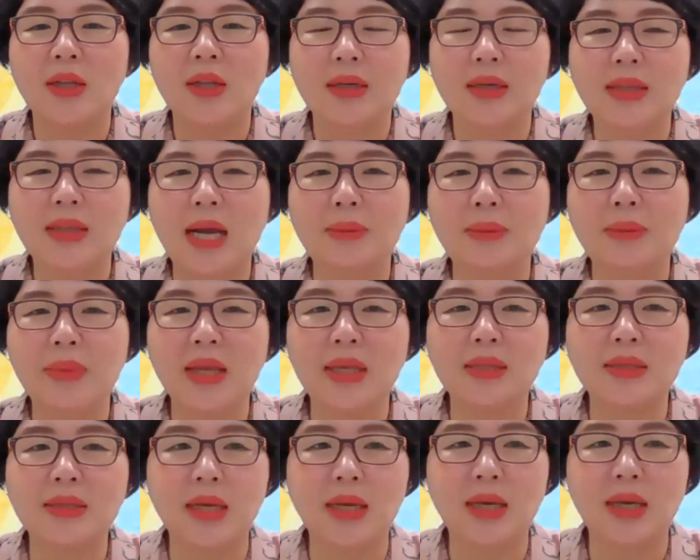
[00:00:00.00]
그 다음에
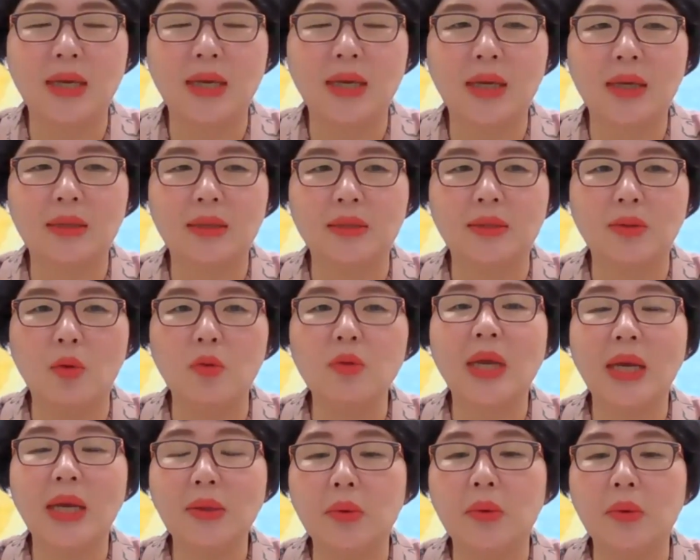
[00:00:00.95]
이제 그
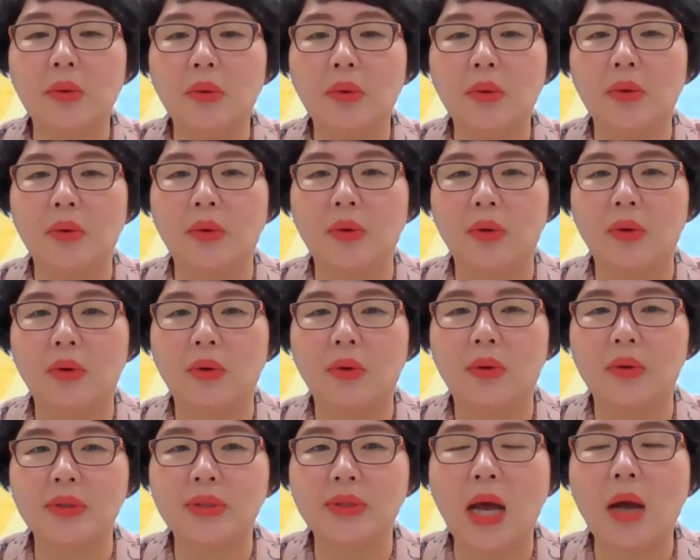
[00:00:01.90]
올케도,
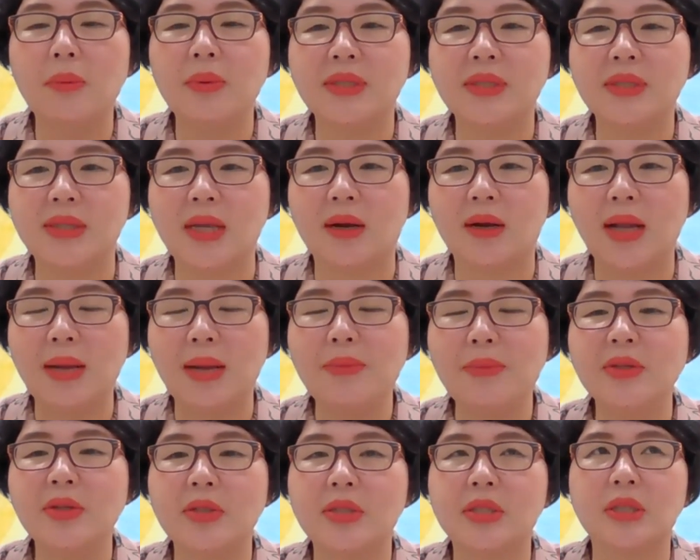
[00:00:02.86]
어, 사업을 진행을
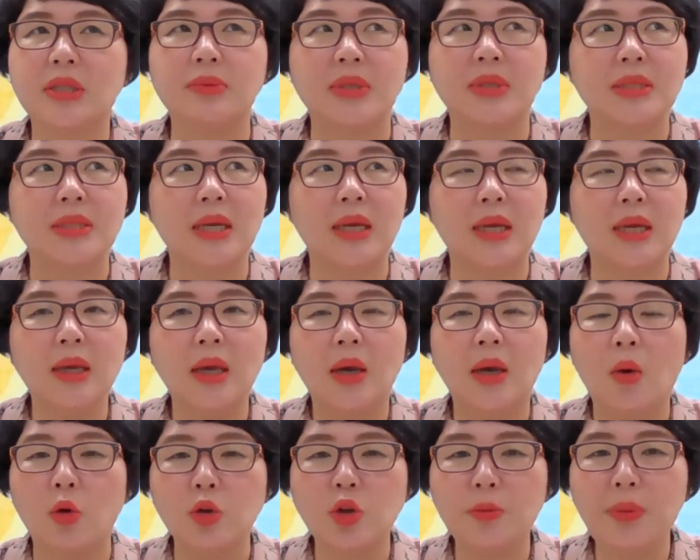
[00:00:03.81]
하면서 지금 이제
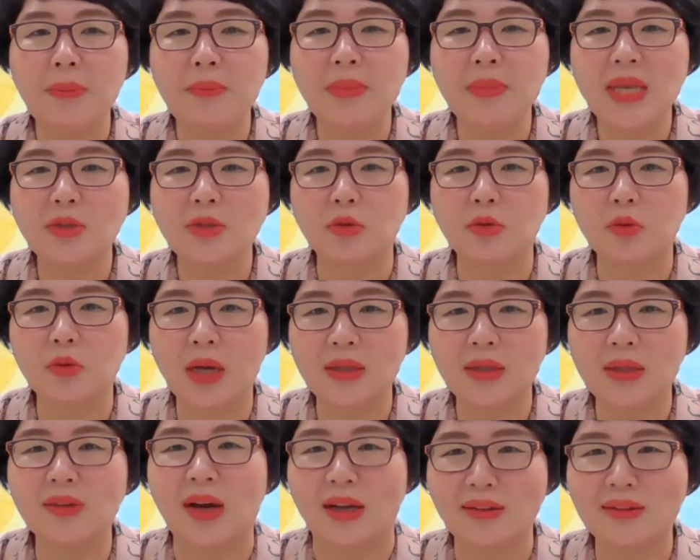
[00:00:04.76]
오토 판매나 정도
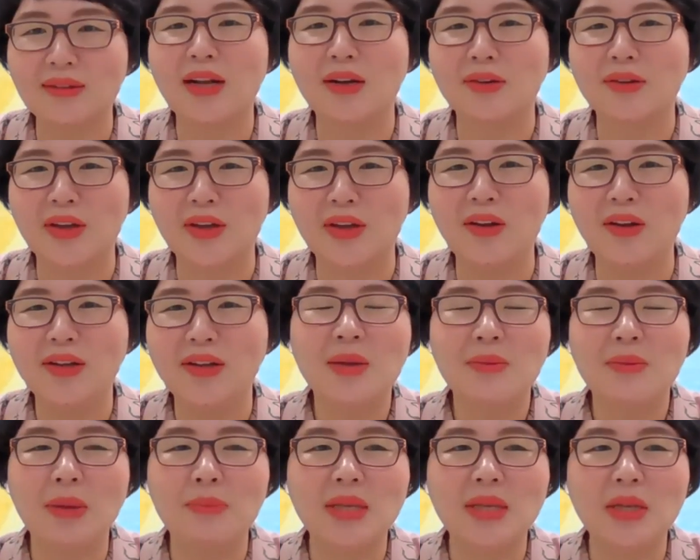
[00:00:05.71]
하는 것 같더라고요.
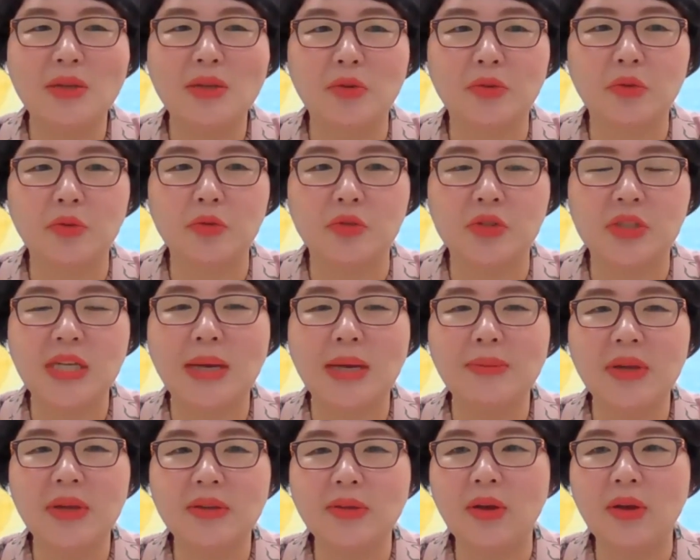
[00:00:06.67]
판매나 정도
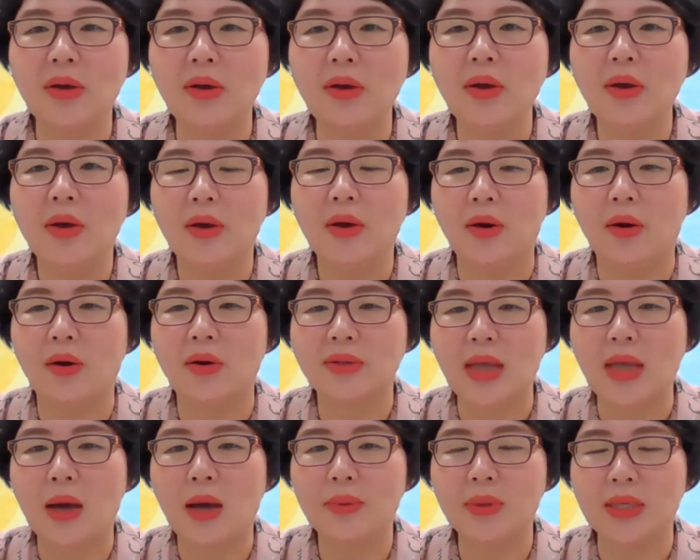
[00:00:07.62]
유지하면서, 어,
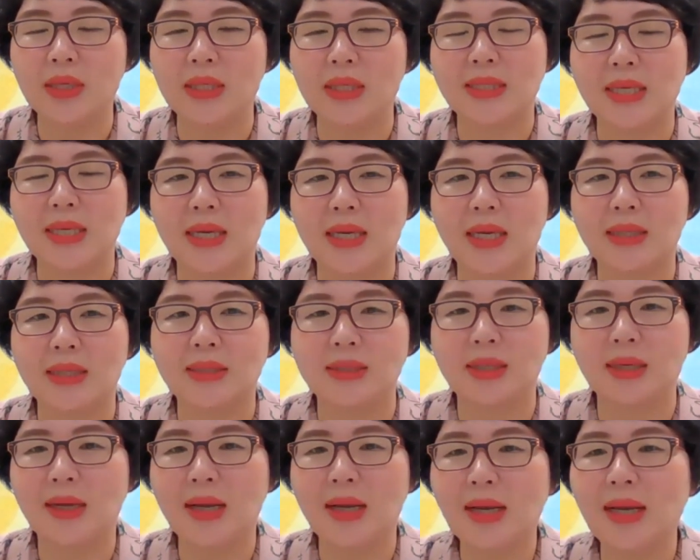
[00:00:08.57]
사업을 이제
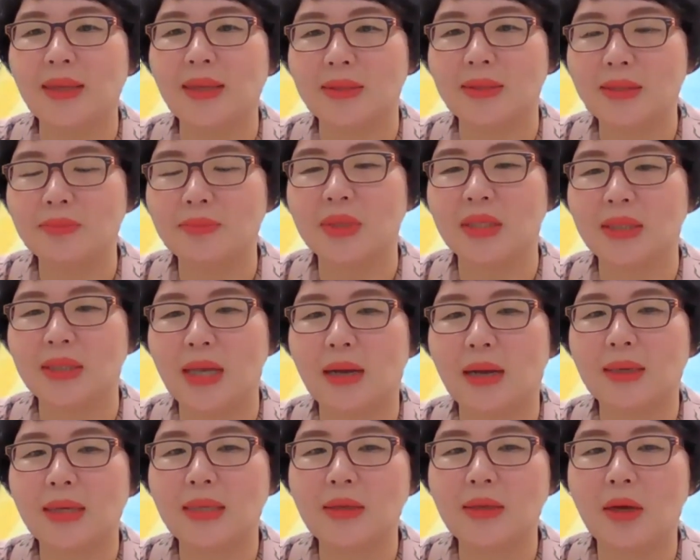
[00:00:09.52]
진행을 하게
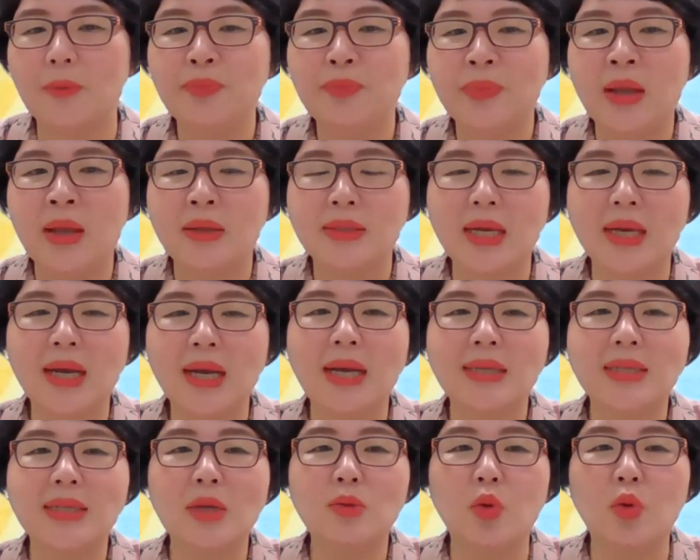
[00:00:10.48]
됐습니다. 그래서
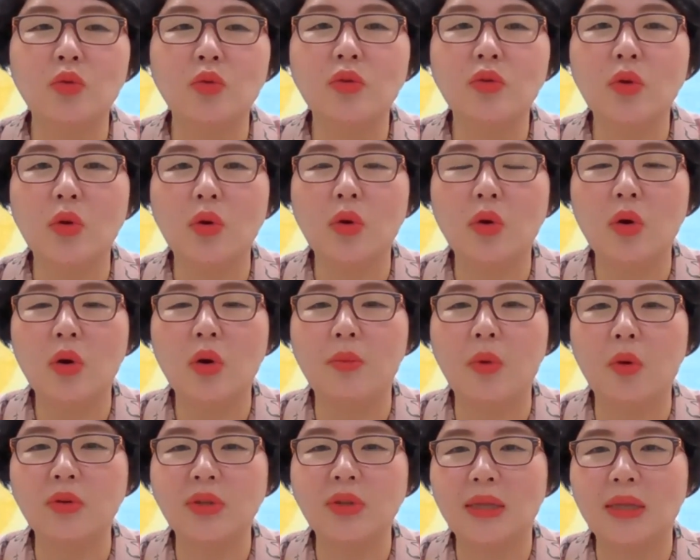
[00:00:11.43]
제가 제 돈으로
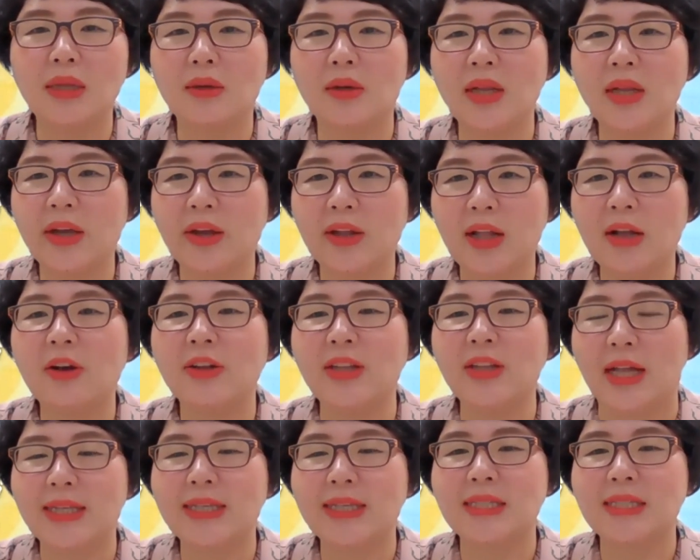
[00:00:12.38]
먹고 사는 걸 해결한 건
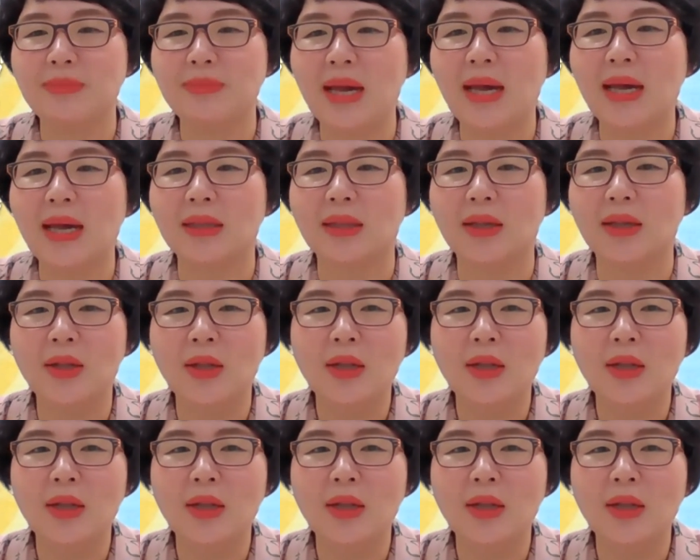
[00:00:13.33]
아니지만,